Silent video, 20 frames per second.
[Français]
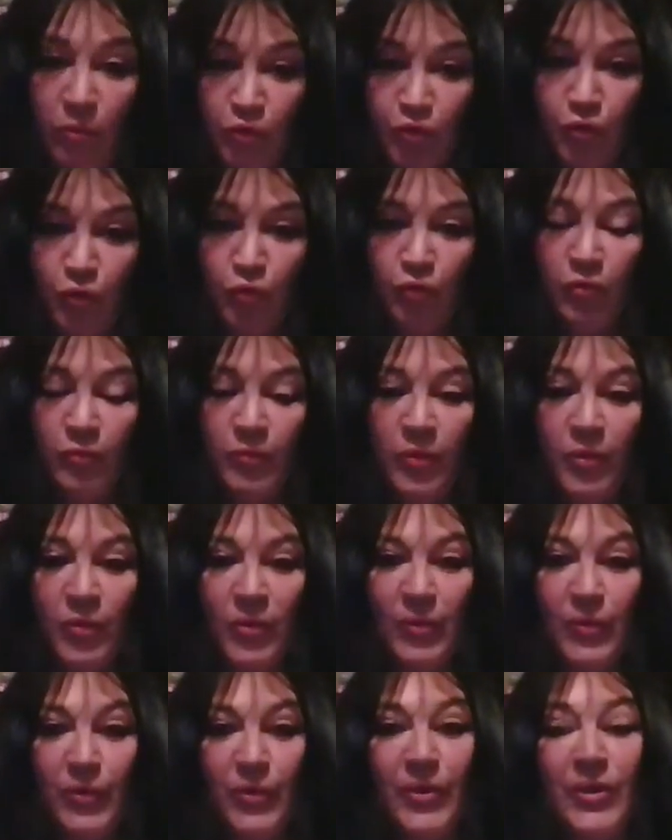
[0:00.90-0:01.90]
Bonjour tout le
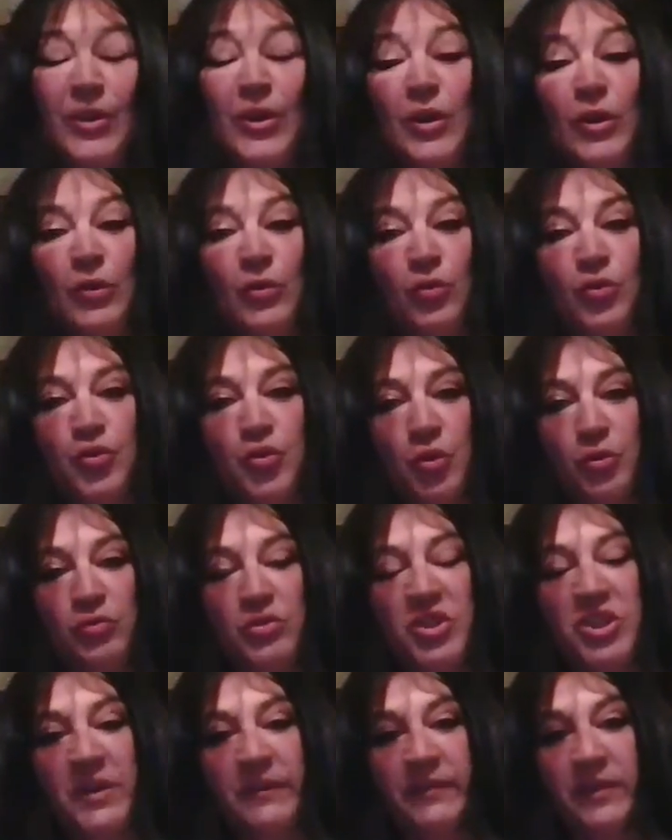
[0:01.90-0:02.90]
monde.
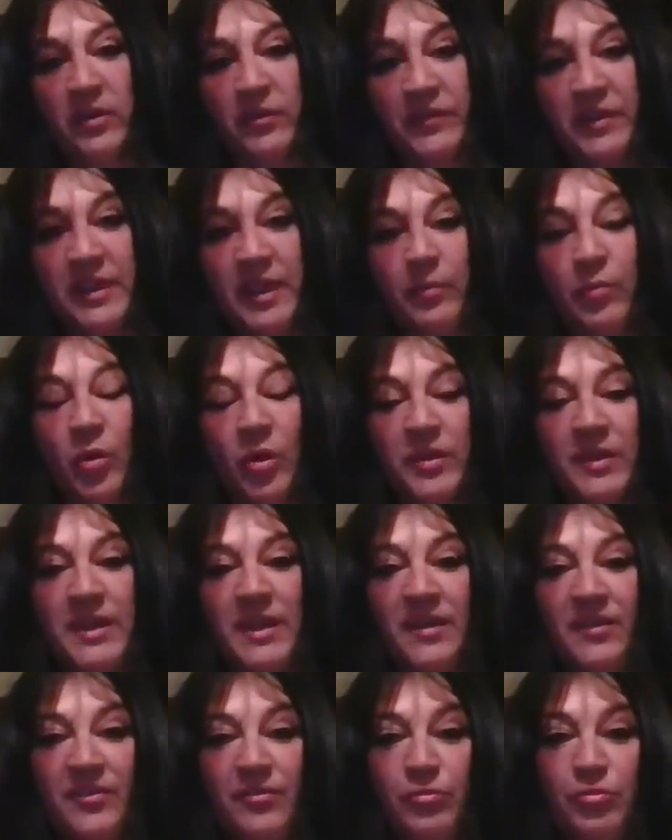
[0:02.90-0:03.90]
Aujourd'hui, j'avais envie
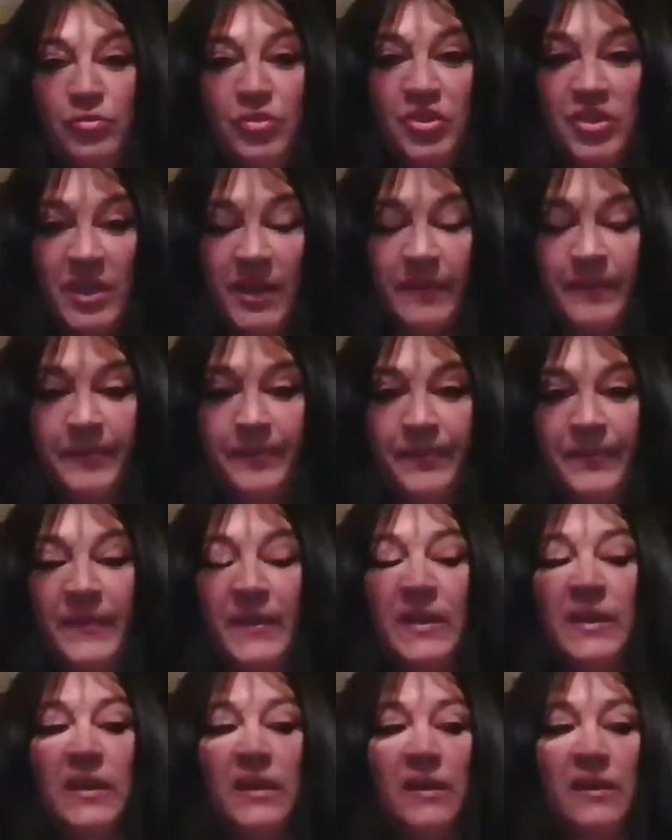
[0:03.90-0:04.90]
d'aborder un sujet
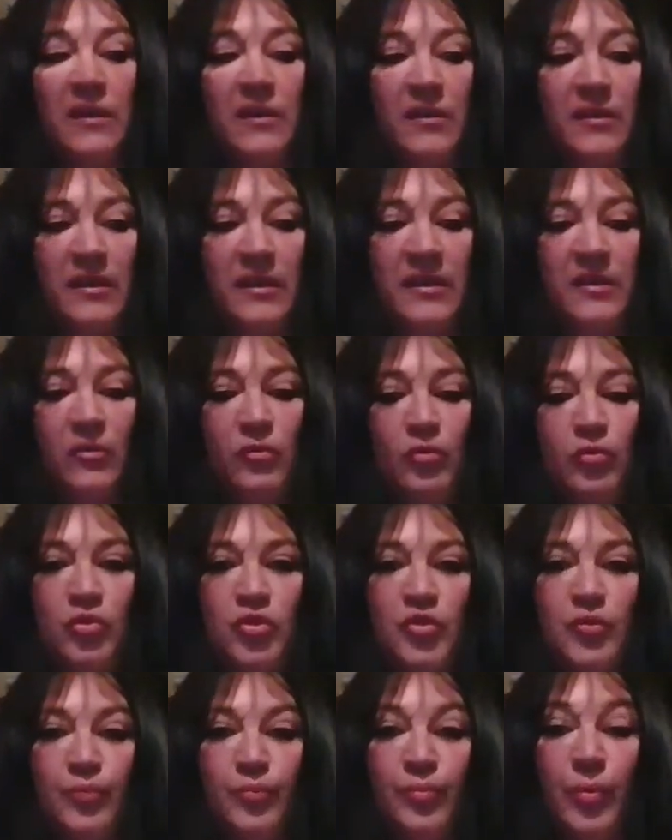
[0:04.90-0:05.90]
qui
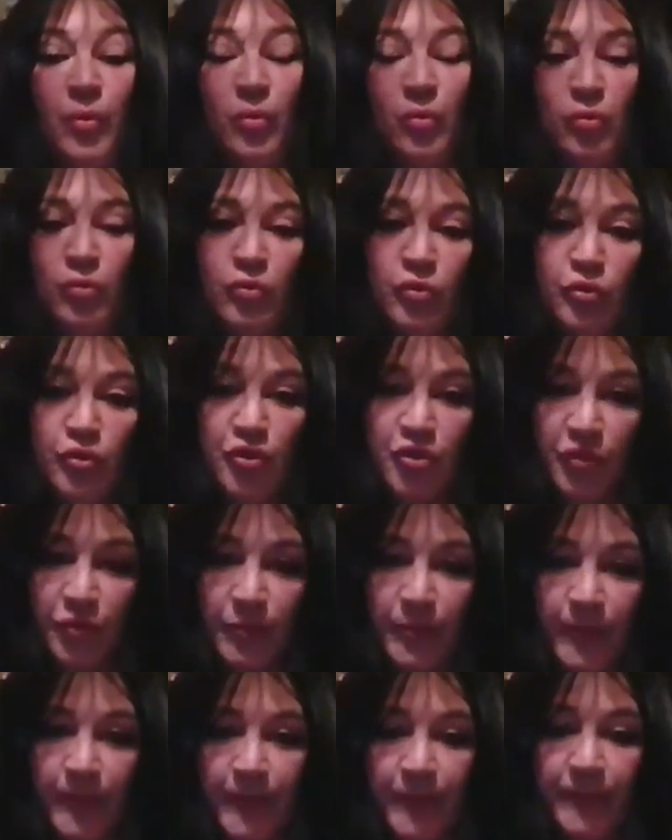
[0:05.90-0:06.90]
touche beaucoup de gens
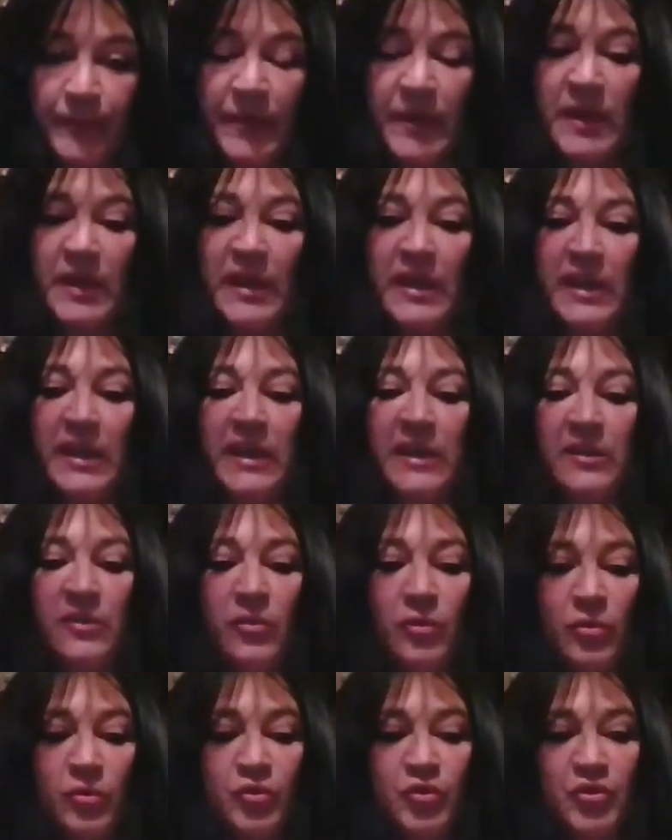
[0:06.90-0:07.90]
et
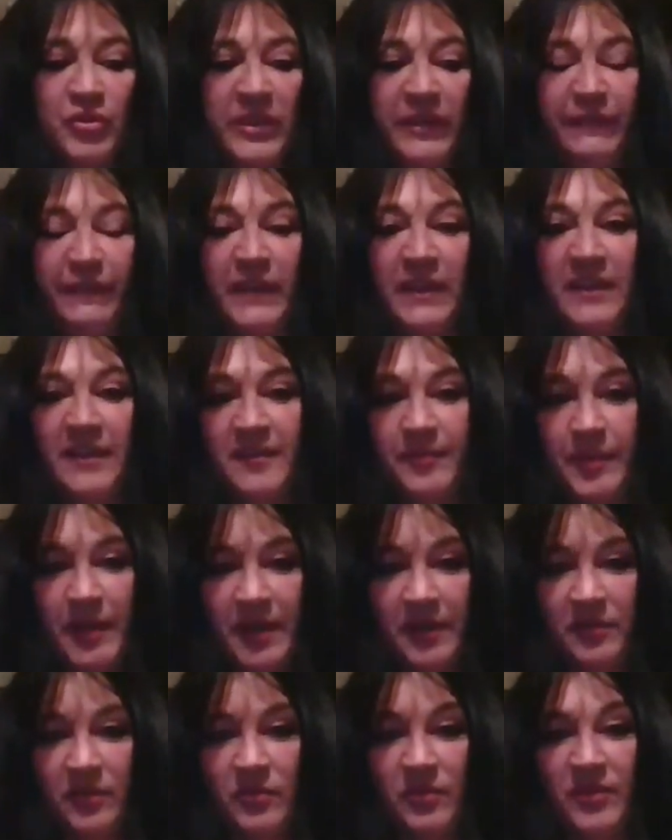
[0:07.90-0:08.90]
dont j'en ai fait
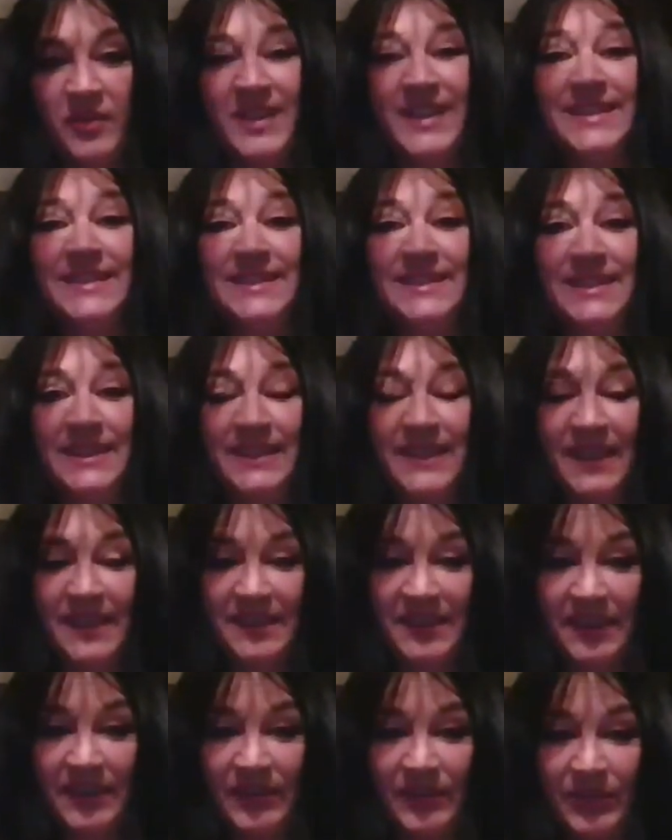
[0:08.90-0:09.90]
l'expérience ces
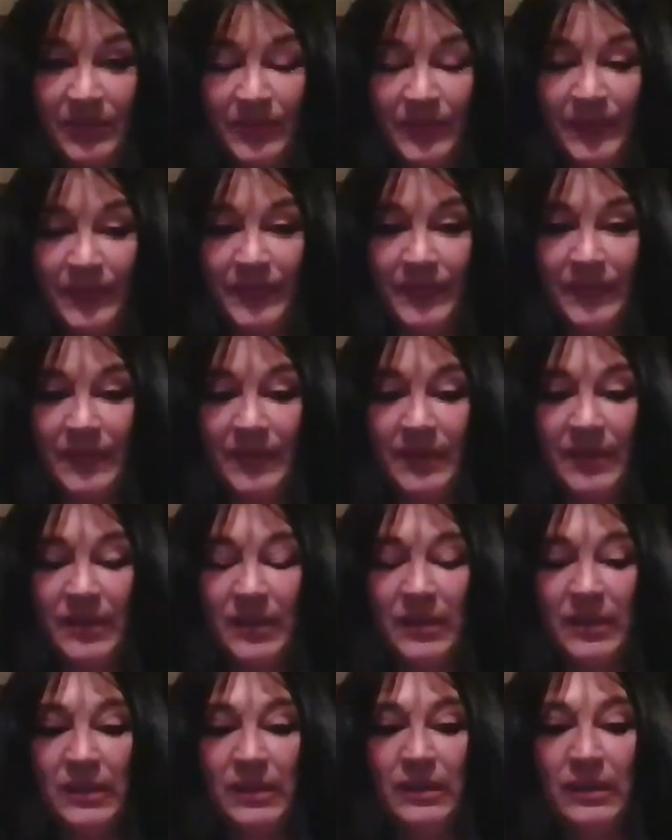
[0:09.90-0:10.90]
derniers temps.
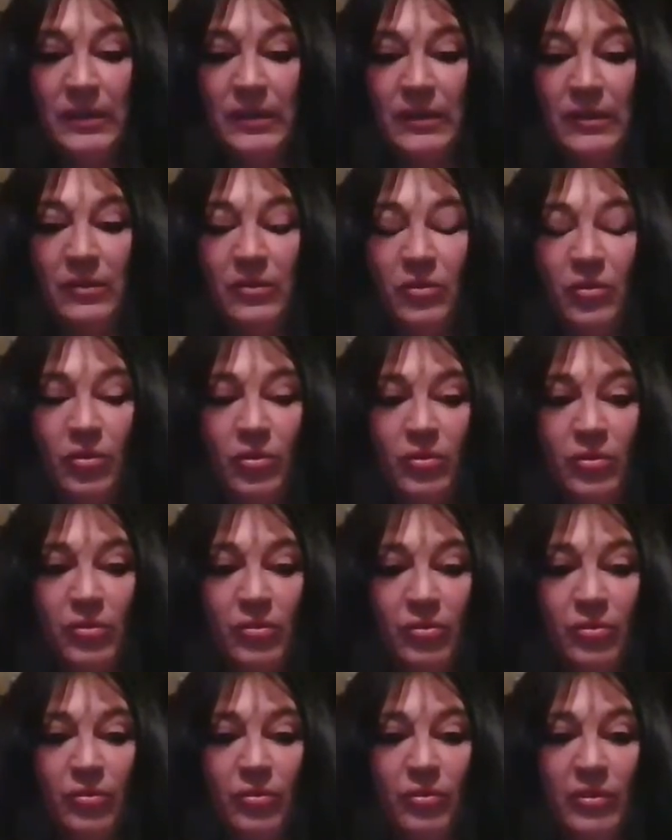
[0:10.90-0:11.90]
Donc,
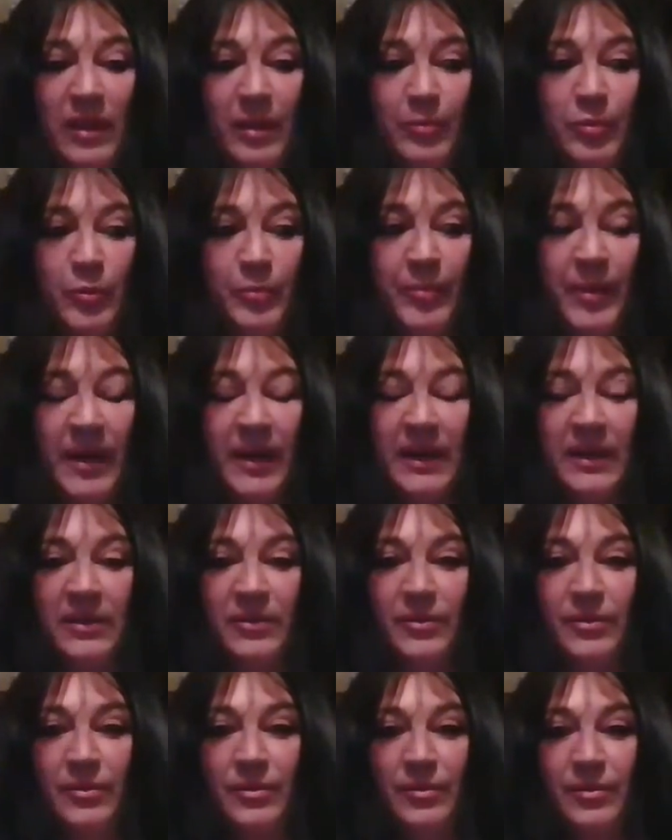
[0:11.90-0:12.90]
euh, la plupart
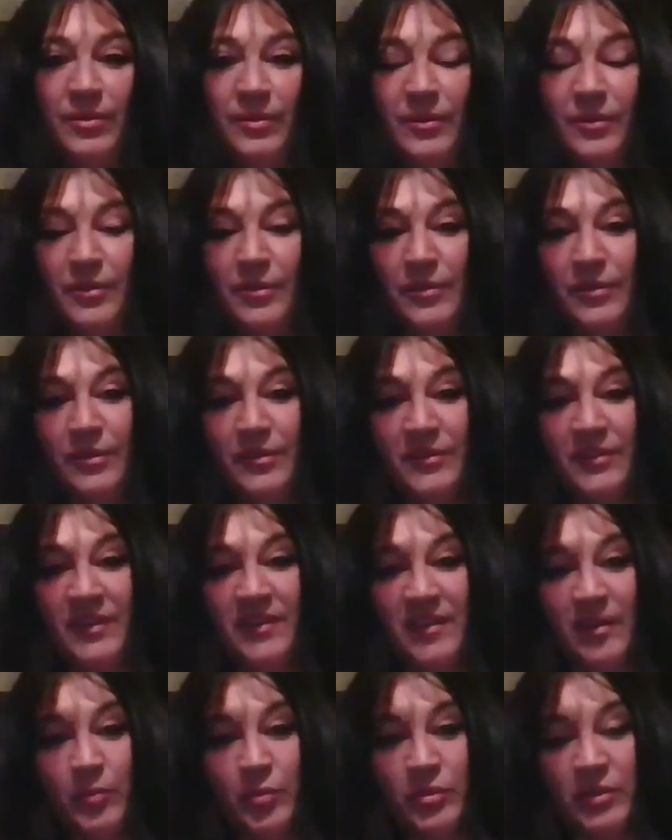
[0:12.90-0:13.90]
euh,
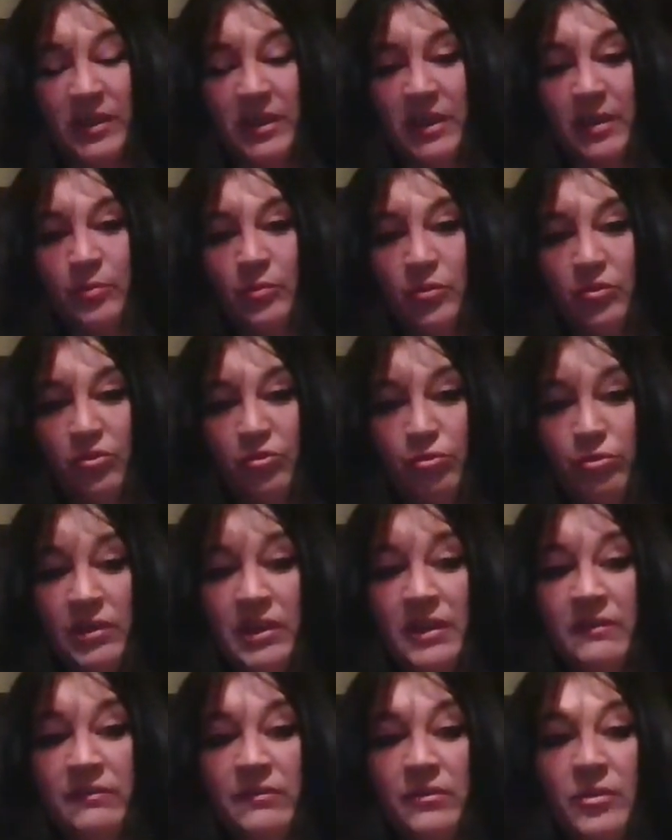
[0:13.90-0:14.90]
des abonnés qui me
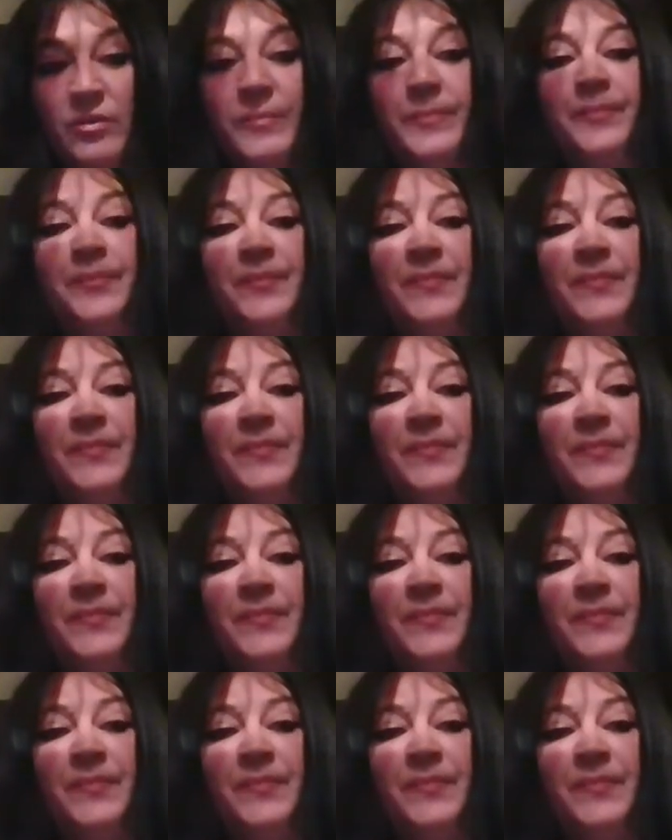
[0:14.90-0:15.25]
suivent